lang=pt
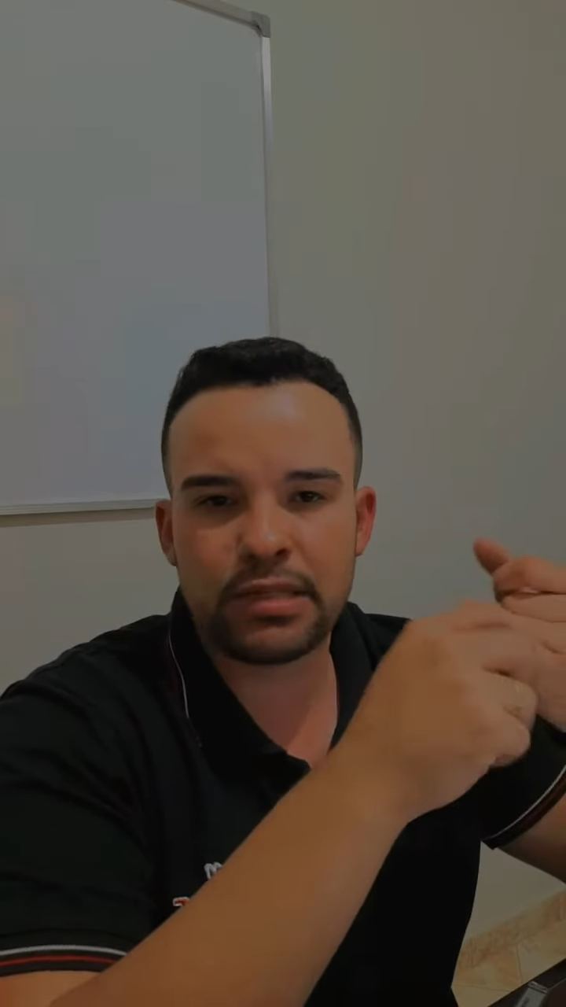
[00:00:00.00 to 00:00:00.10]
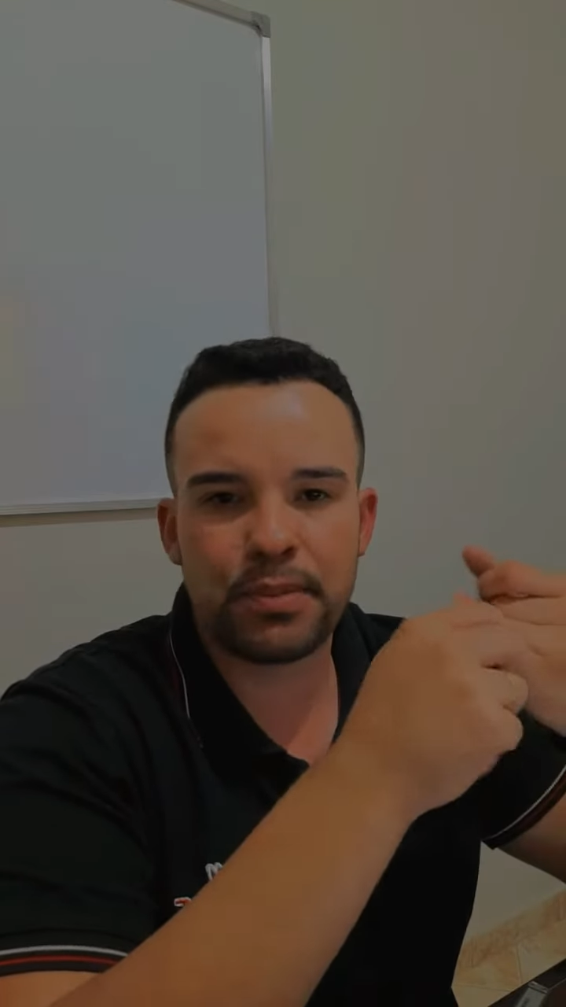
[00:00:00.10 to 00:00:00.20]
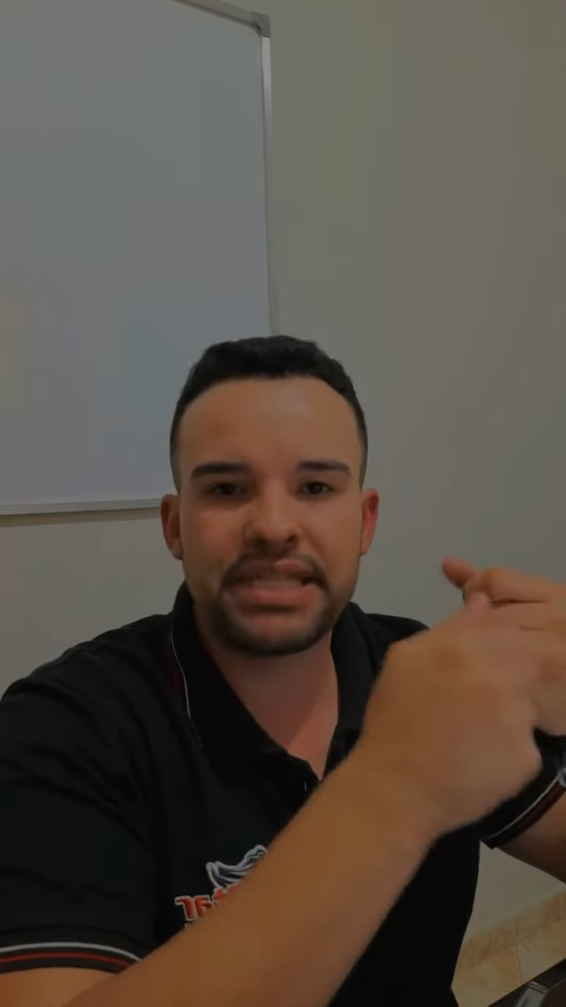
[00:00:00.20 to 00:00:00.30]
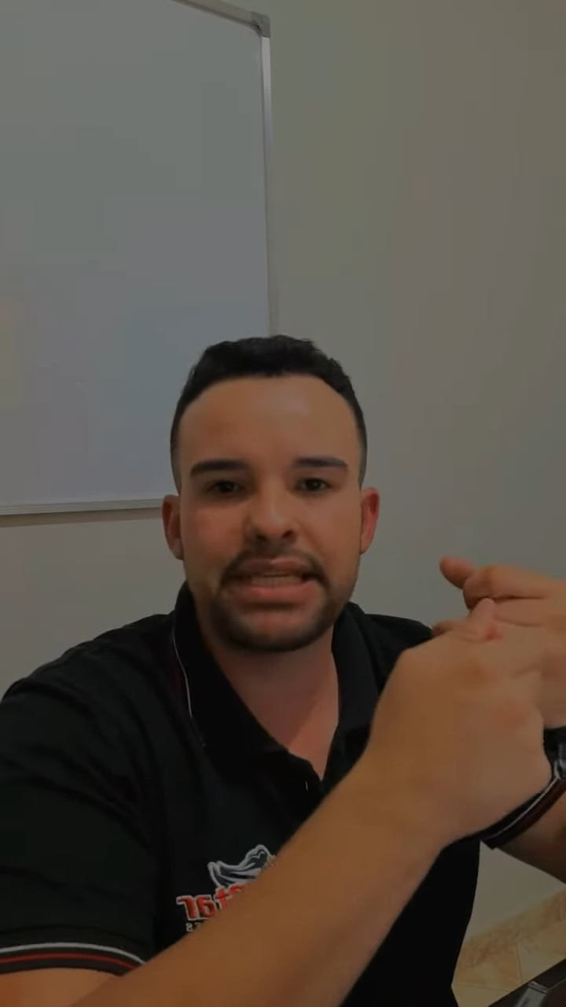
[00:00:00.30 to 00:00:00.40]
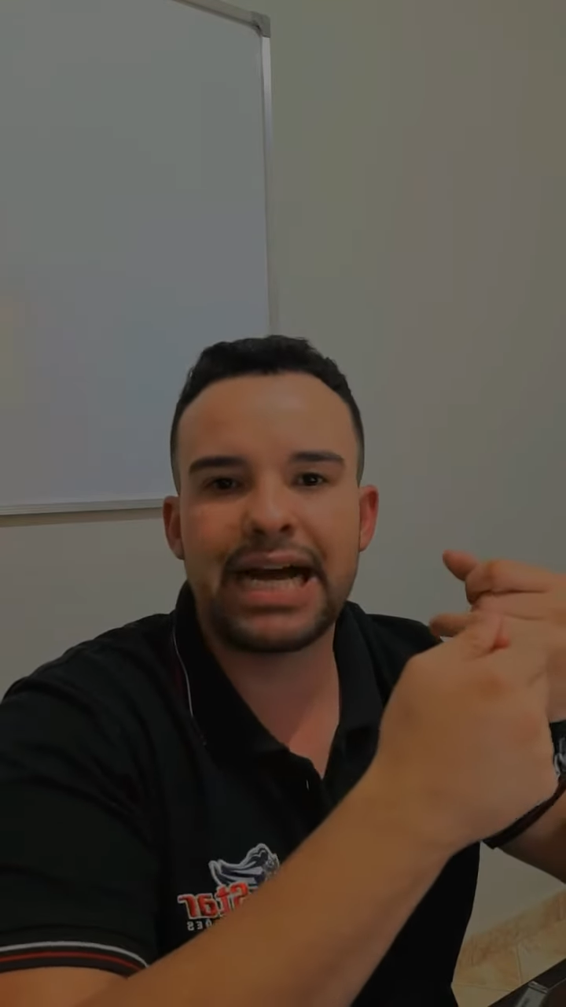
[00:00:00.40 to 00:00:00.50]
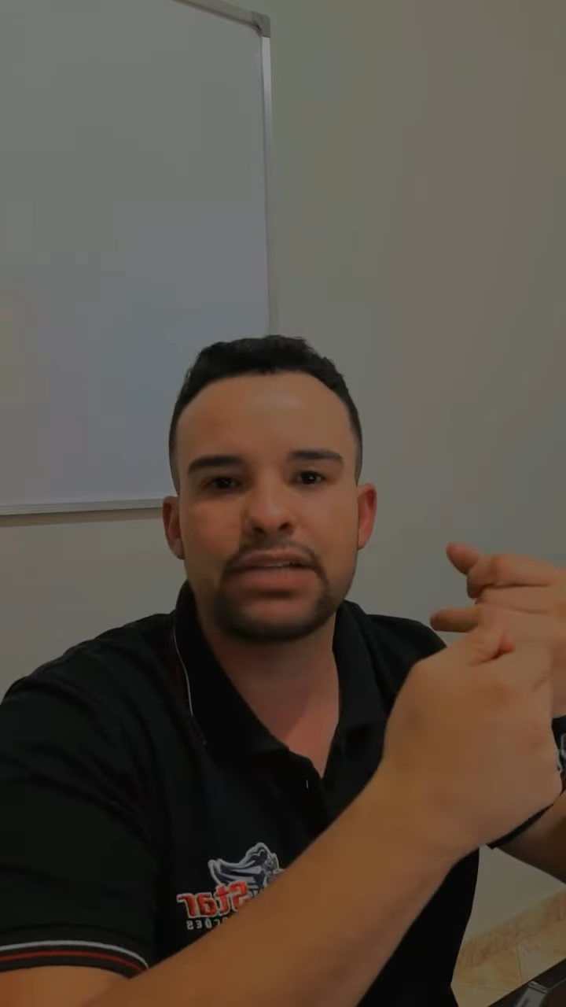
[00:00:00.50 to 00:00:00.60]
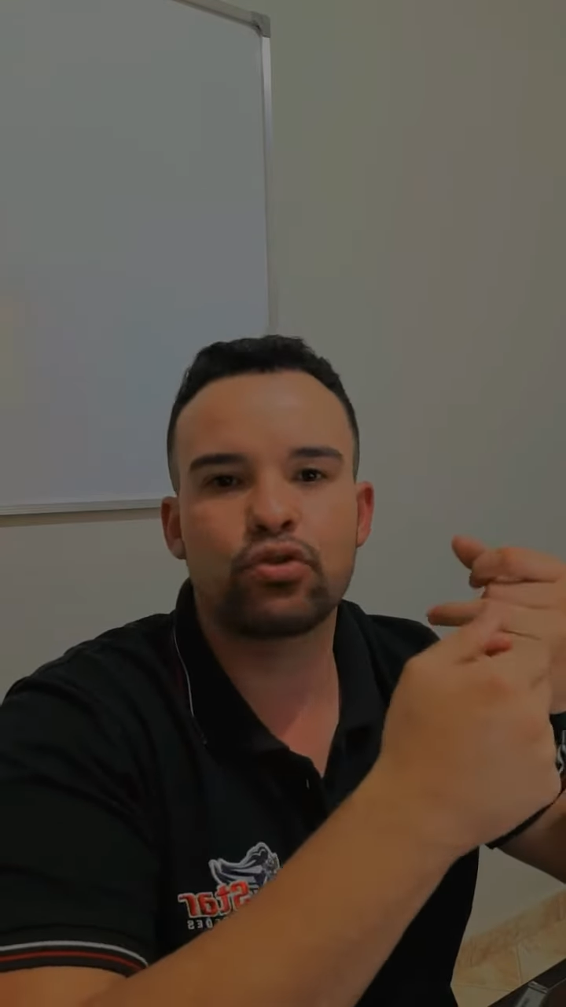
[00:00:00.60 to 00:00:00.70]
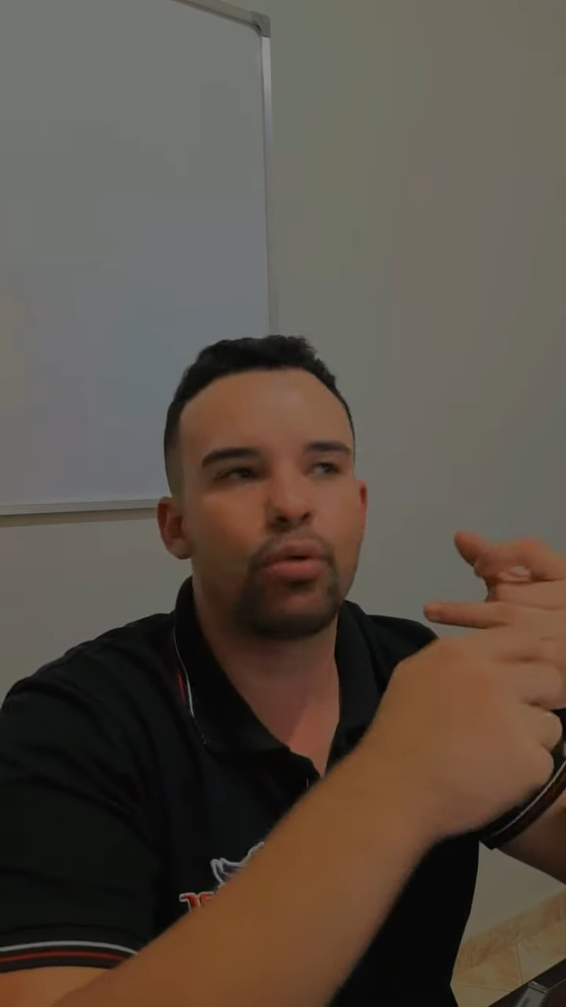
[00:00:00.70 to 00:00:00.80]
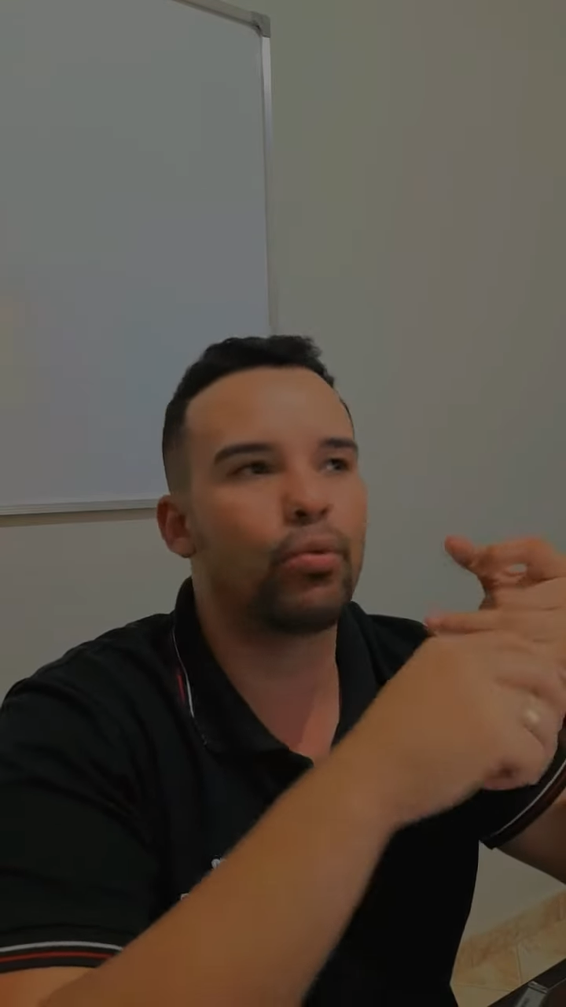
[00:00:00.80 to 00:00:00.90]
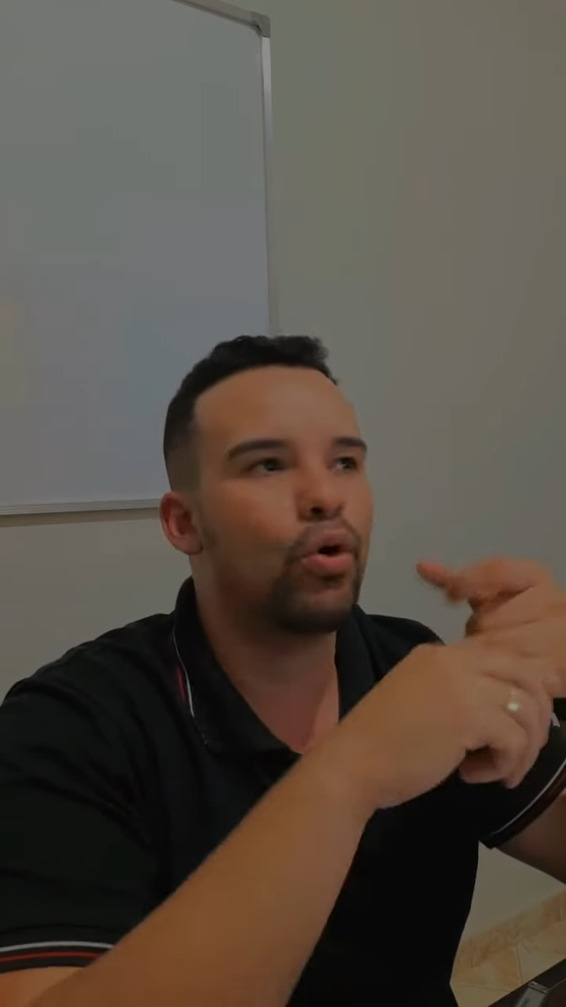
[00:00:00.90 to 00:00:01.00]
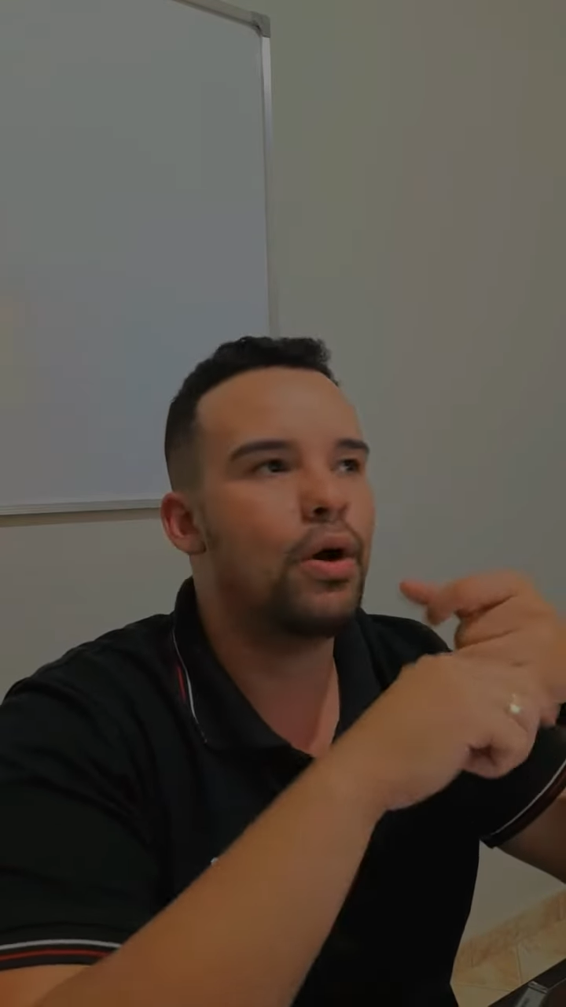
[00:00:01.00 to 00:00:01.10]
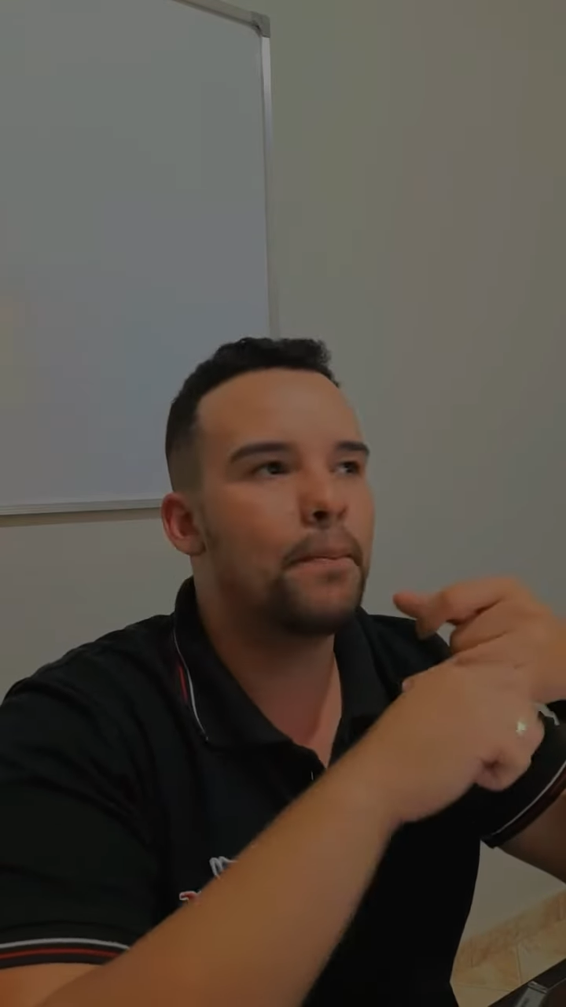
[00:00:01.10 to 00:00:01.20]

especiais como